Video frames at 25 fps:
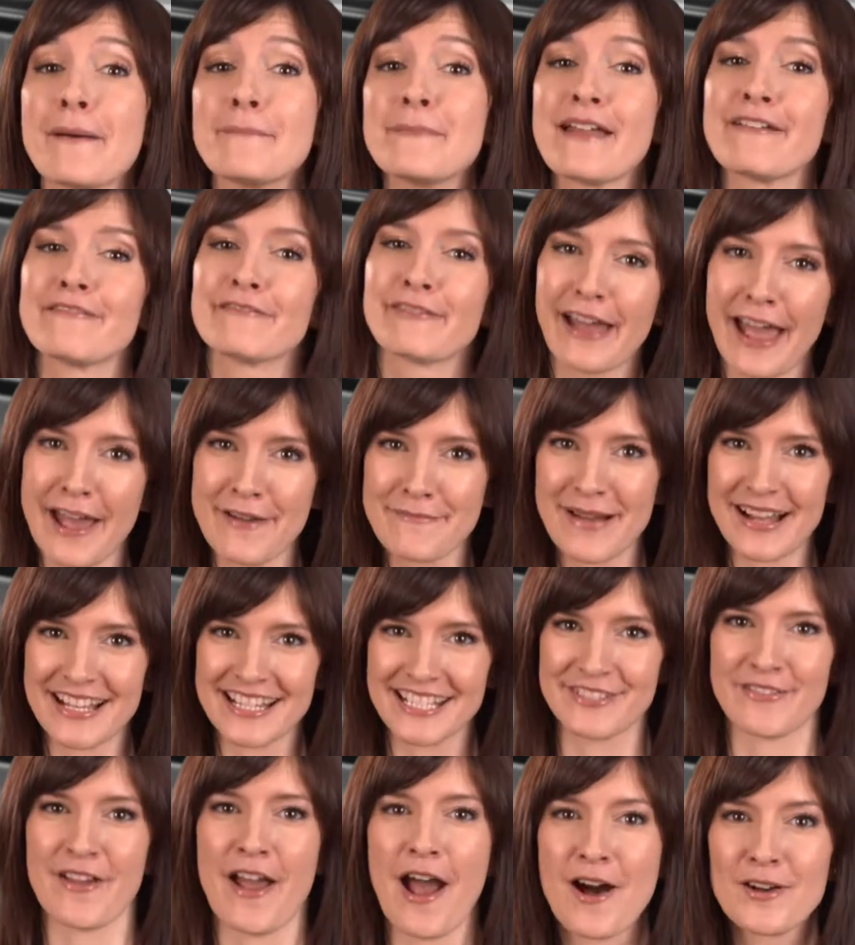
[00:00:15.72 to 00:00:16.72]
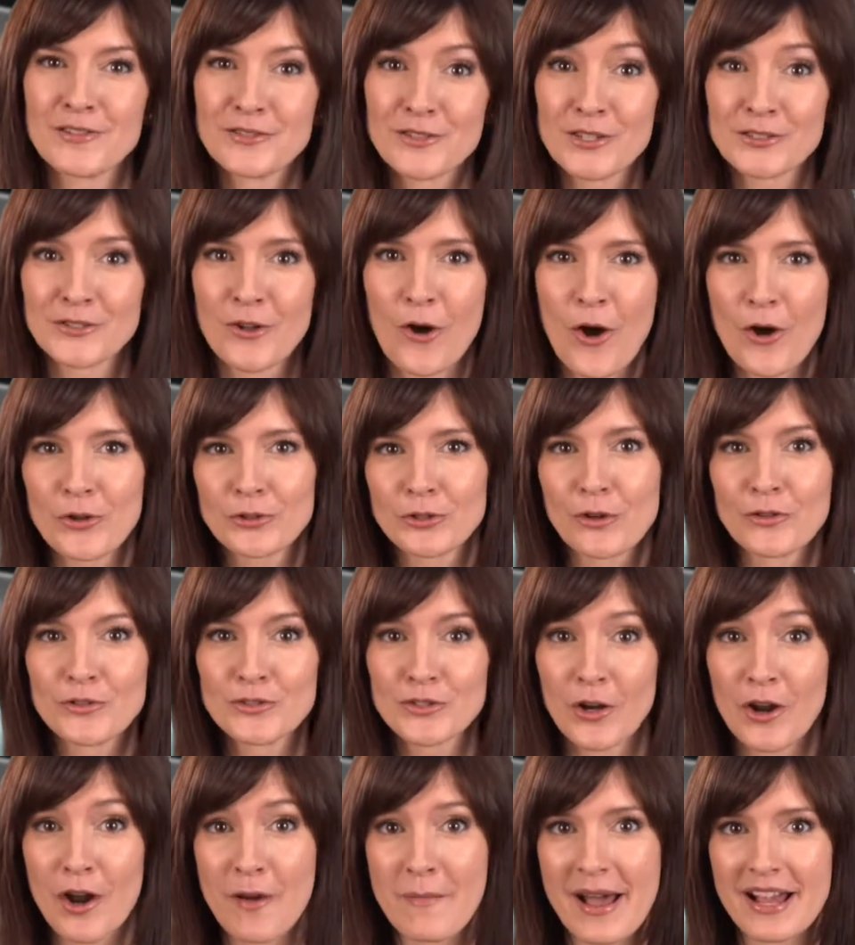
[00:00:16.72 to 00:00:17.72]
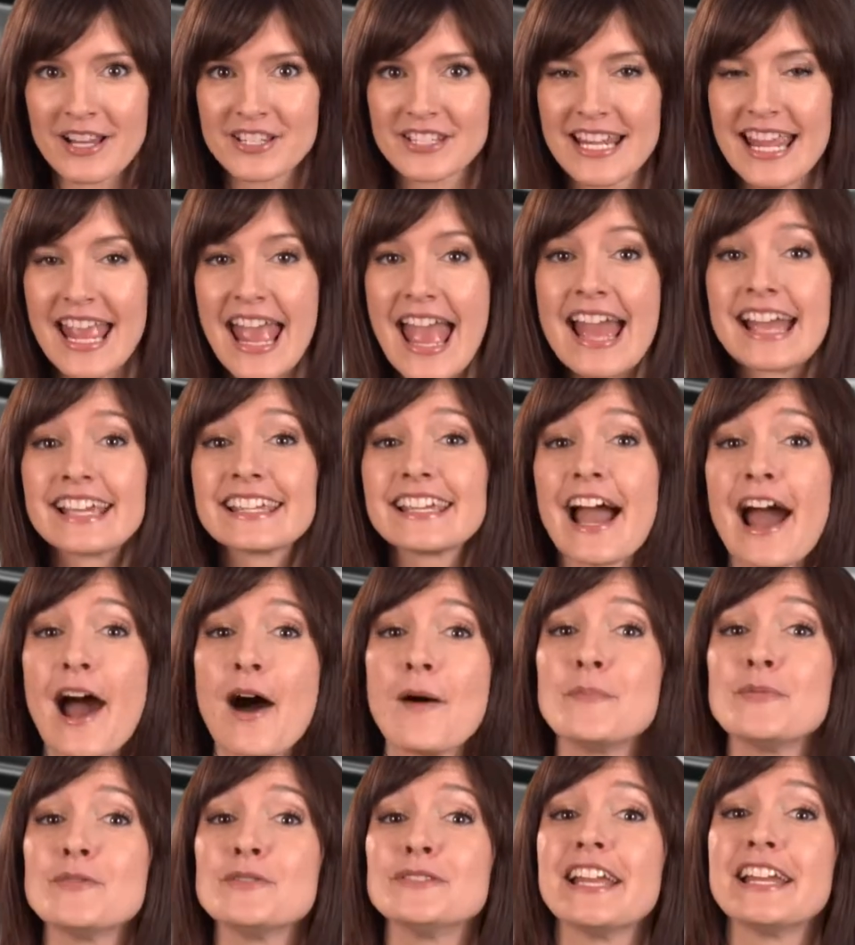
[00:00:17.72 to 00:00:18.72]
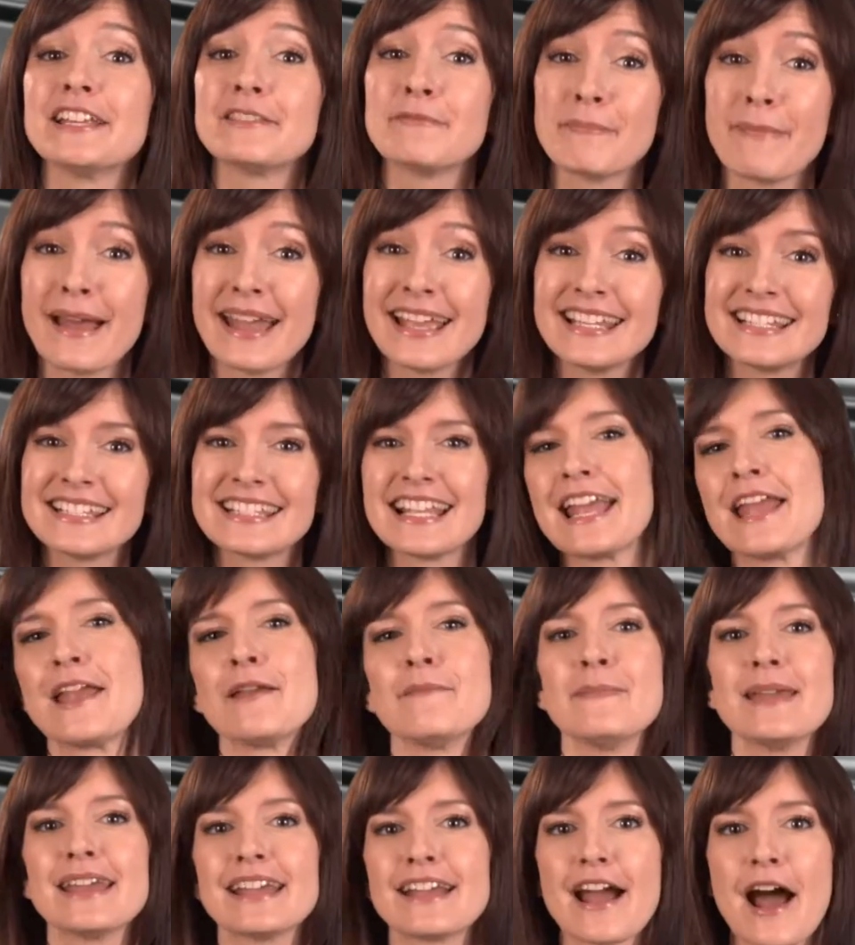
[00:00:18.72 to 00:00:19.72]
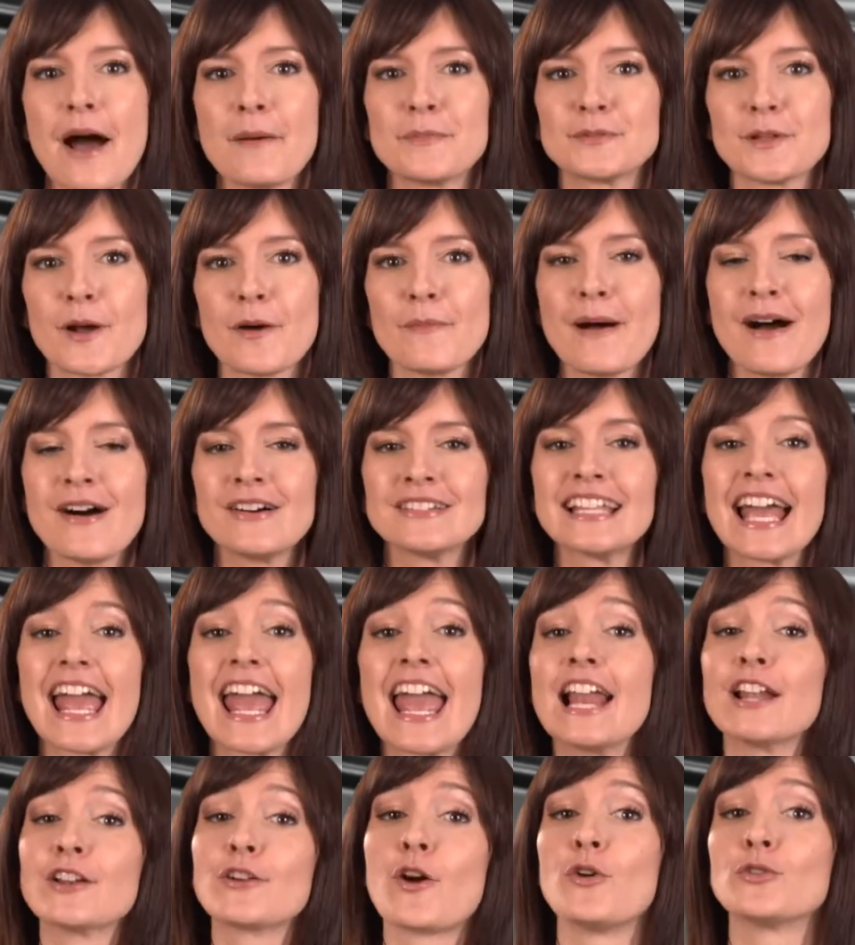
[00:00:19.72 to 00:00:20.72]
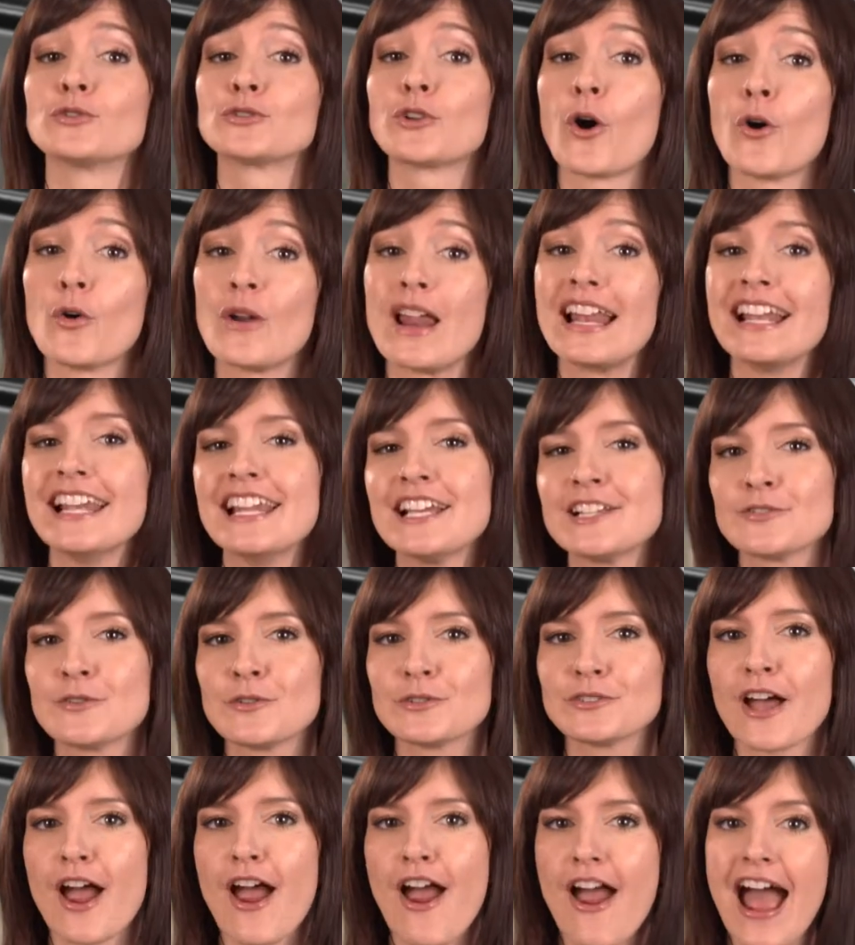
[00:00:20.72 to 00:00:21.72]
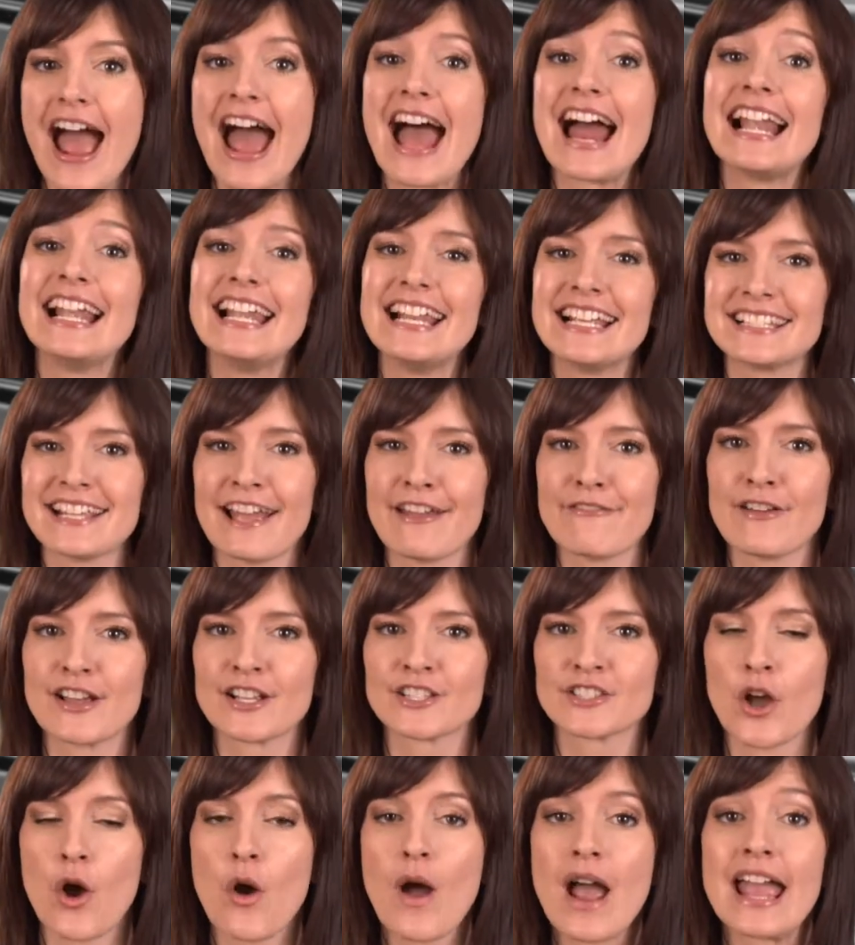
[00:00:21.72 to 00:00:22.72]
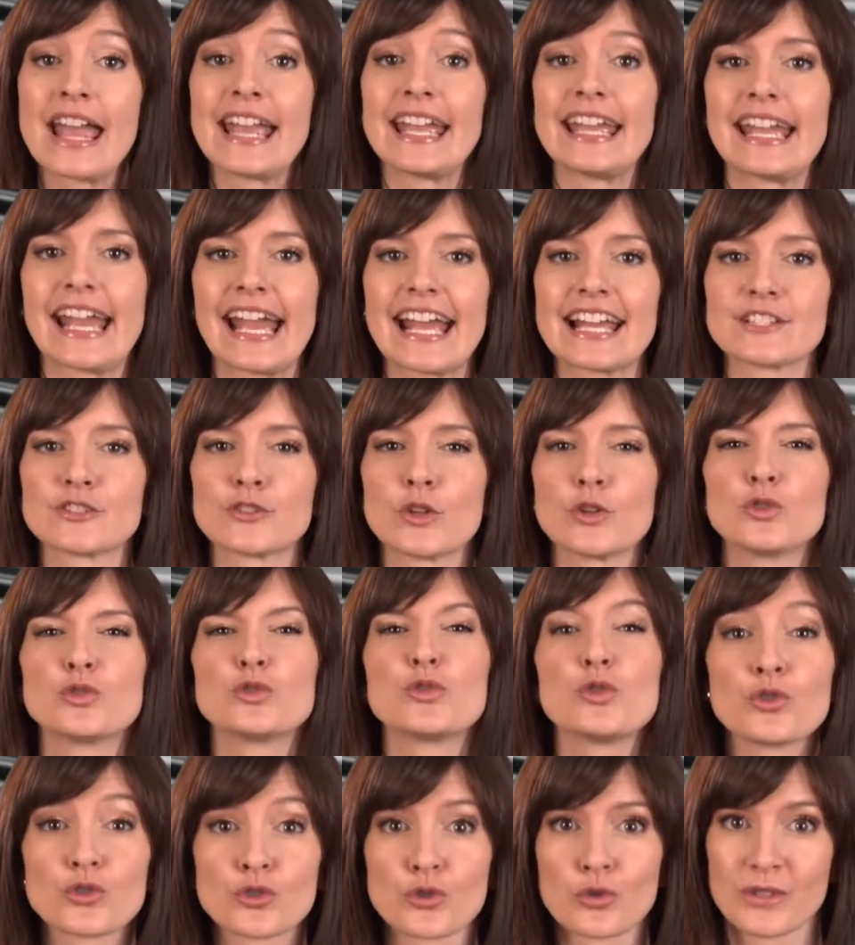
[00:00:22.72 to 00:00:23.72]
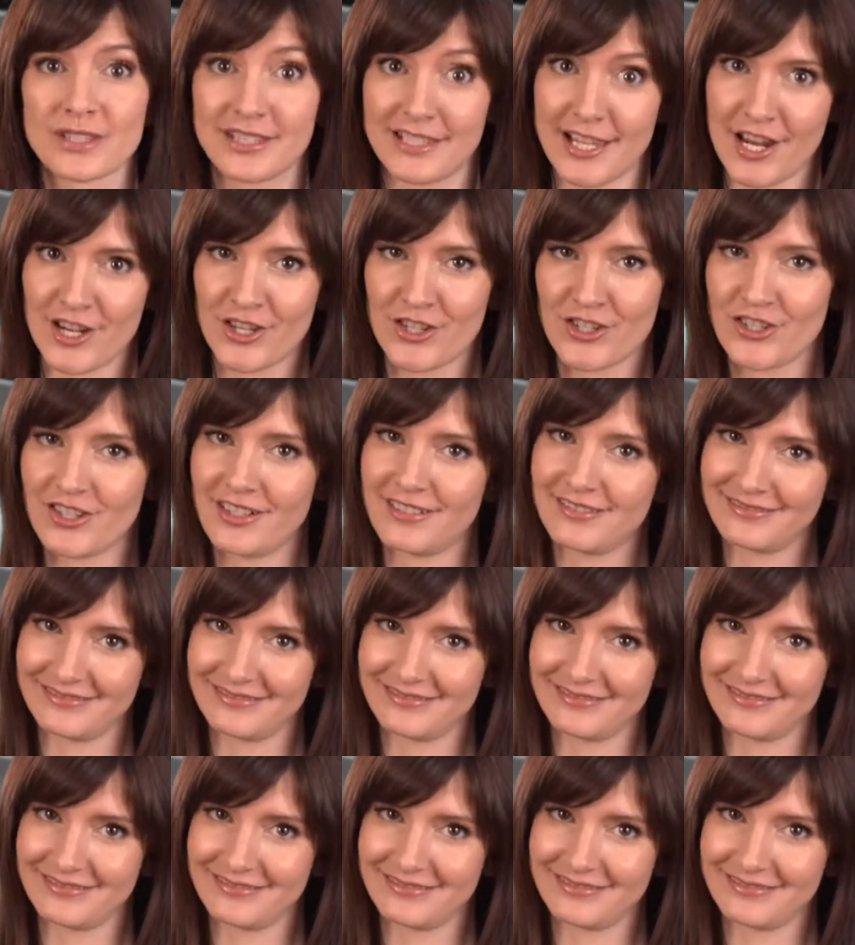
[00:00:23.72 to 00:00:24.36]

mais vraiment différentes de ce qu'on retrouve sur le marché, car en plus d'être minces et méga absorbantes, elles contrôlent les odeurs, les infections et restent toujours sèches.